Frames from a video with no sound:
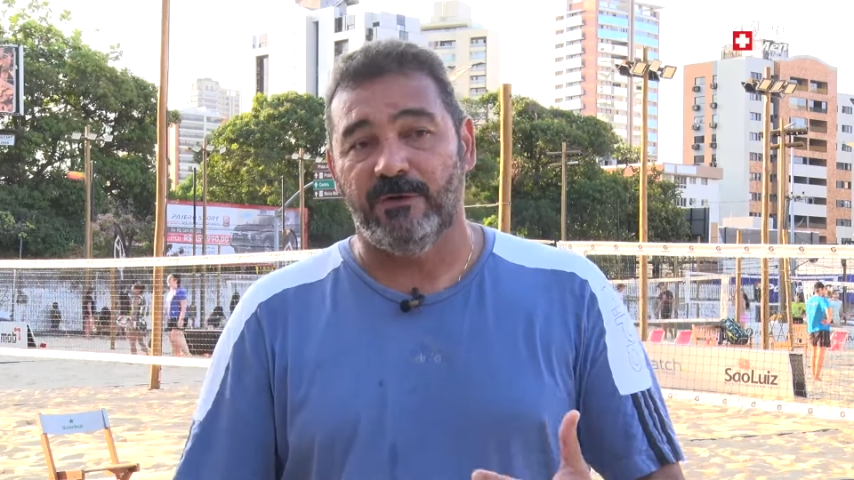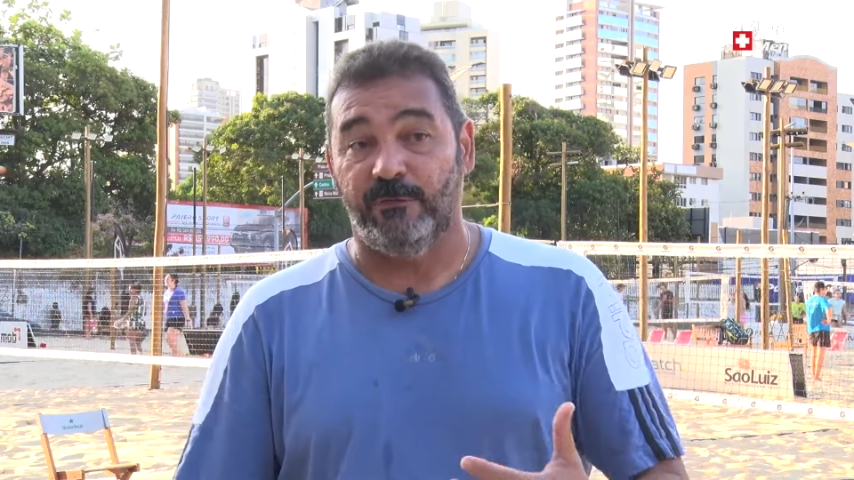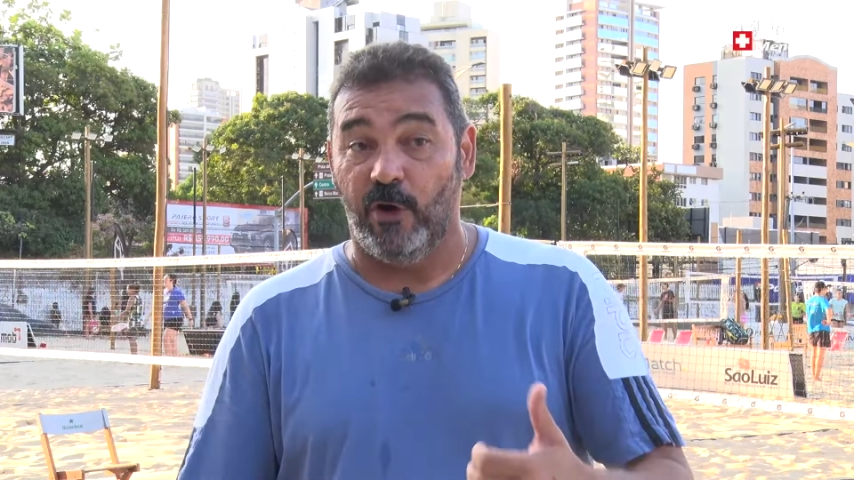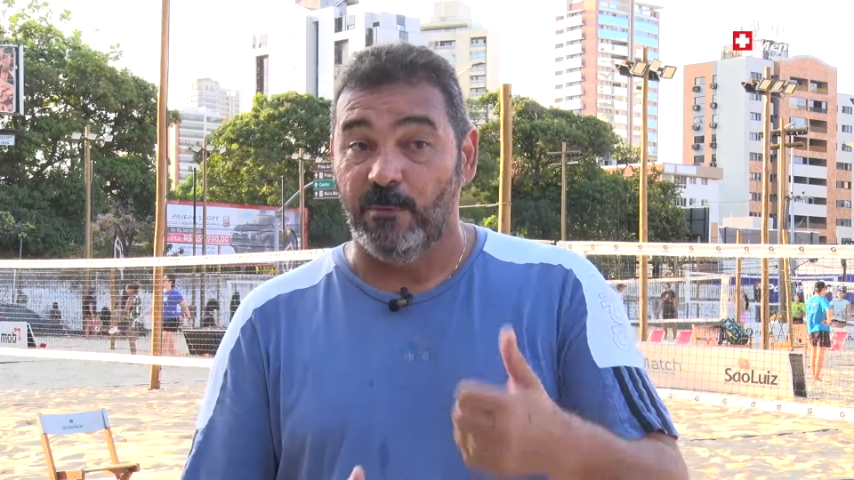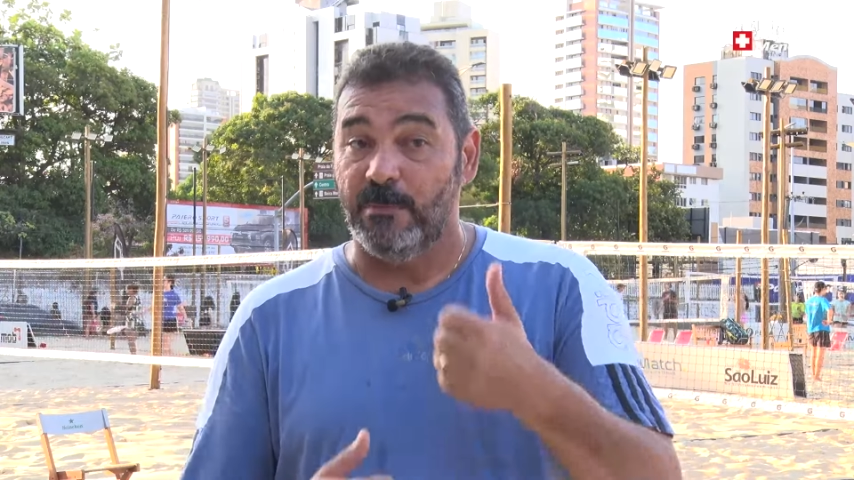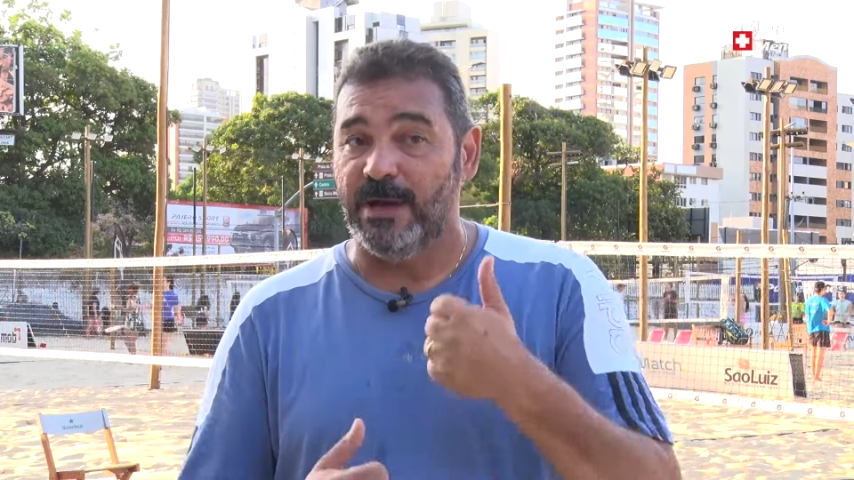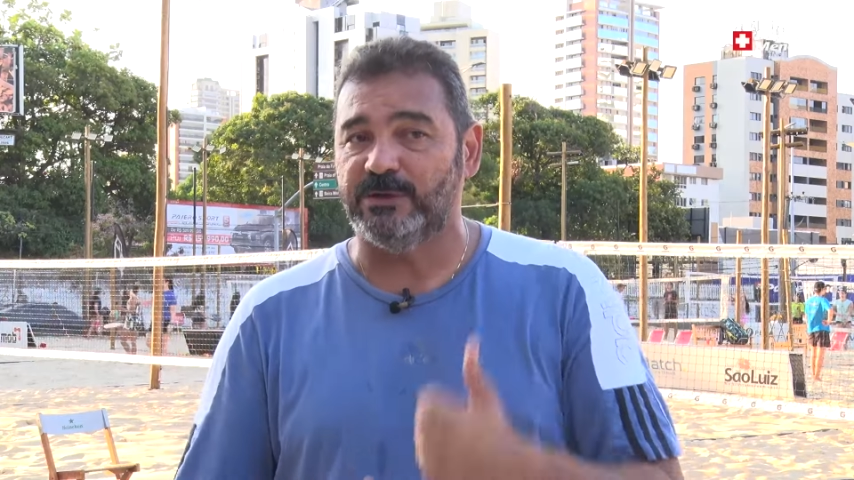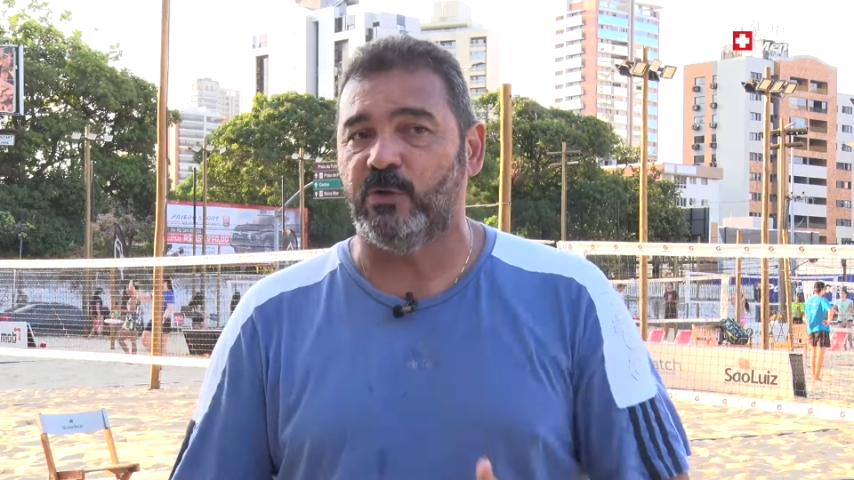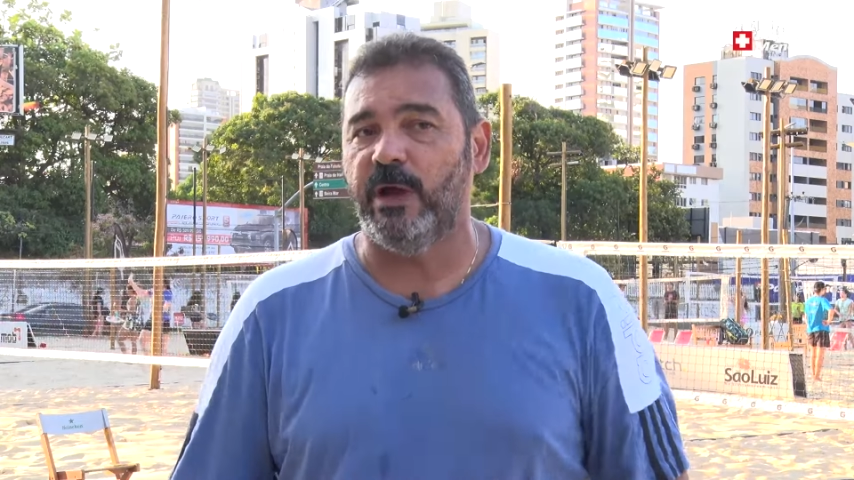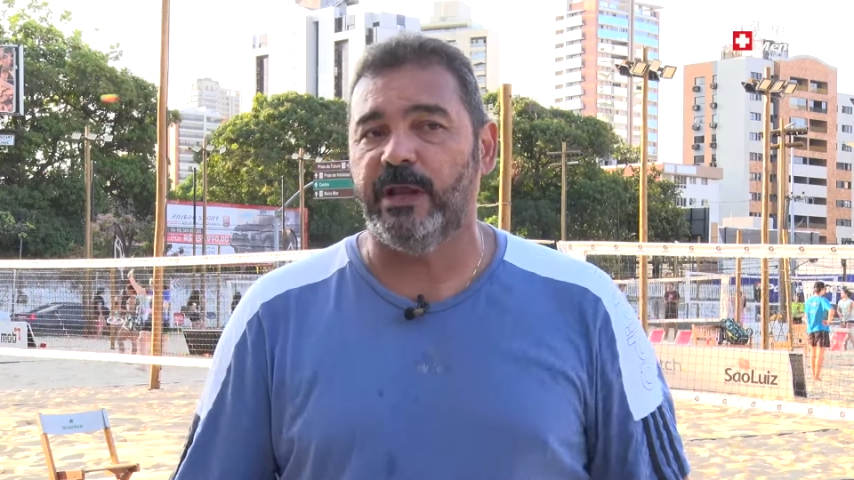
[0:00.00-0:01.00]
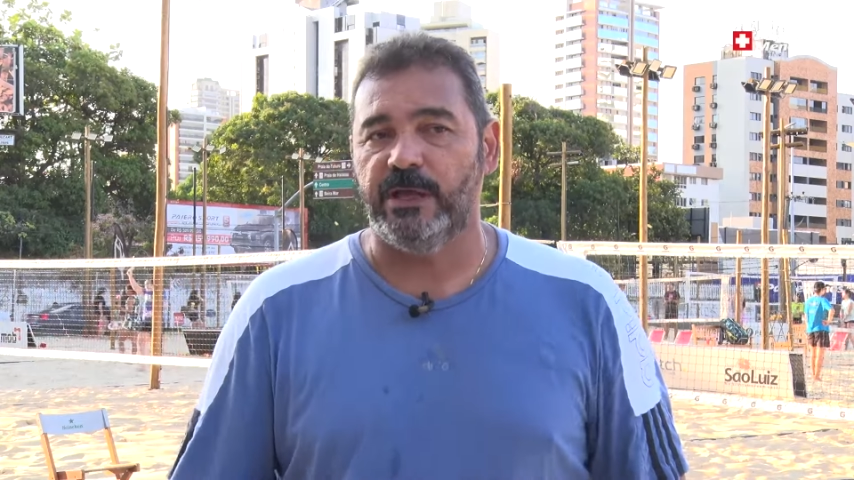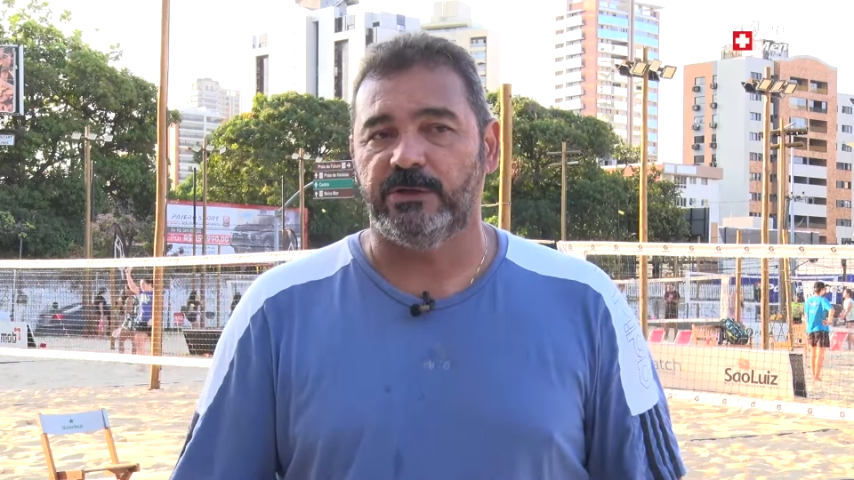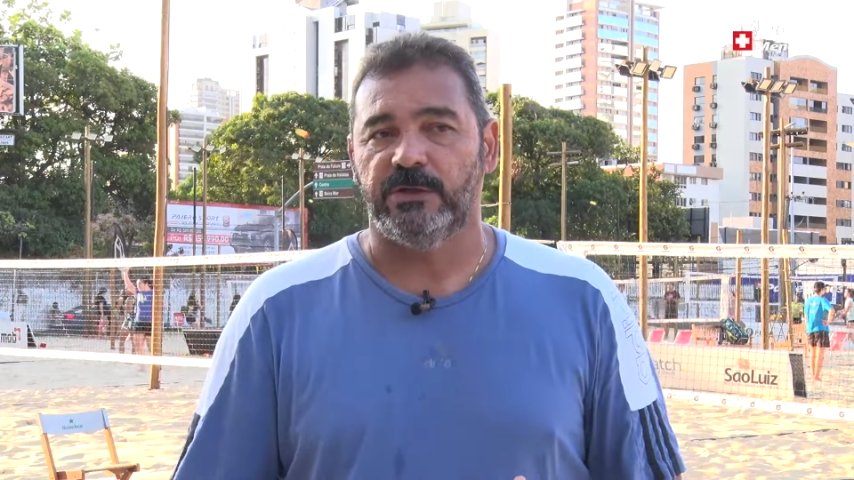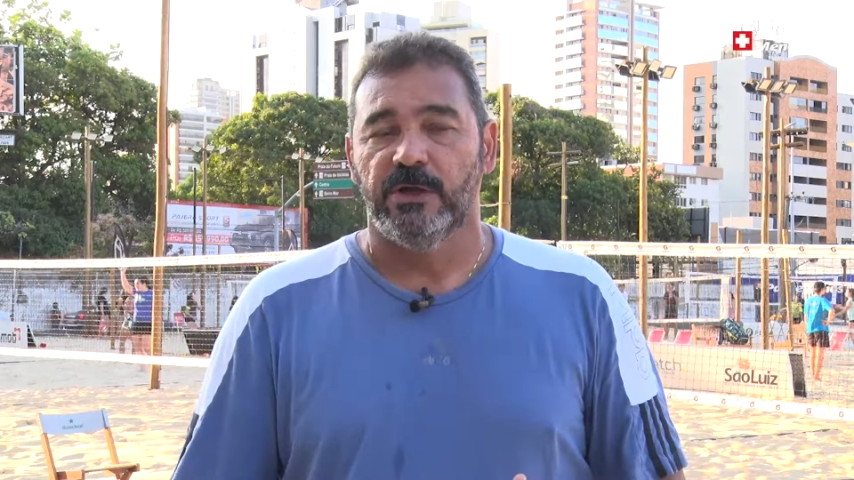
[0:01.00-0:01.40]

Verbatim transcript: uma forma mais coerente.